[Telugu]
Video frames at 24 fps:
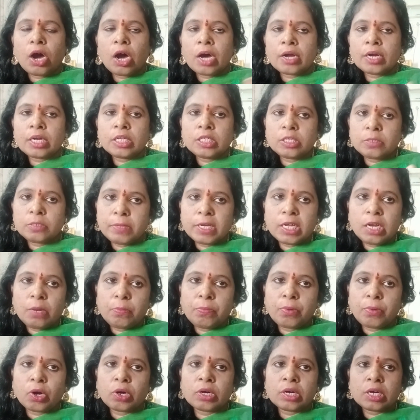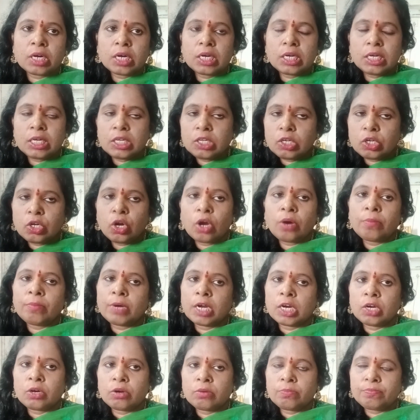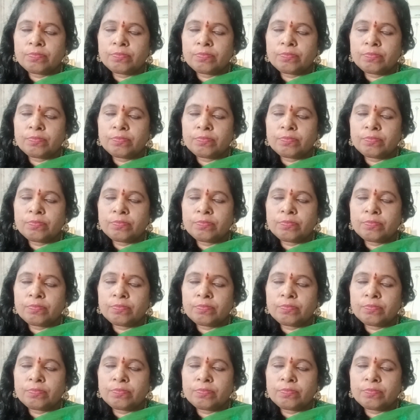ఆరెంజ్ పీల్ పౌడర్ ఇంట్లో మనం